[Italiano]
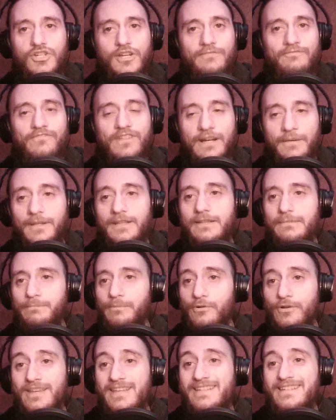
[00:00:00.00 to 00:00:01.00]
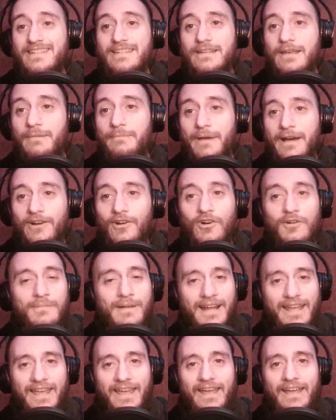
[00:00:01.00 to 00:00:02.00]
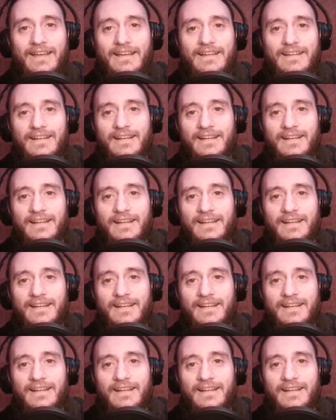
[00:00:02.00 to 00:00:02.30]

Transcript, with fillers: c'è veramente pochissima roba che